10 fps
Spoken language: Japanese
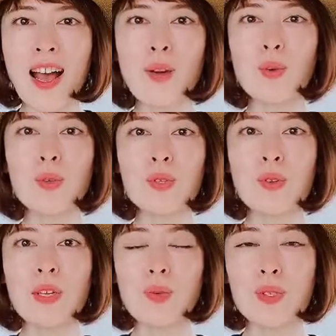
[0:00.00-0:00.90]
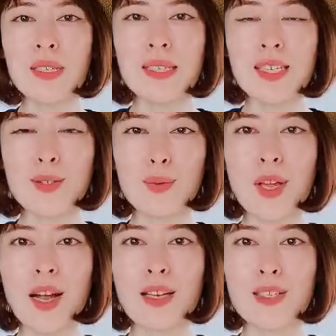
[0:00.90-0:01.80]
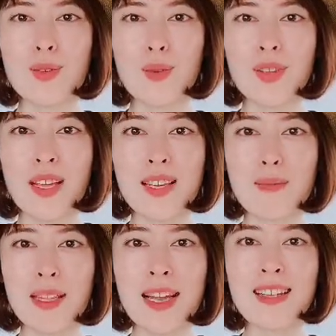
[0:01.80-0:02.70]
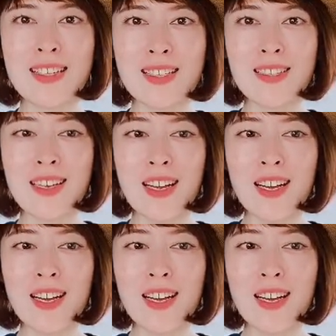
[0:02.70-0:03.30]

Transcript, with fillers: あこの人に個人セッションお願いしようって決めたんです。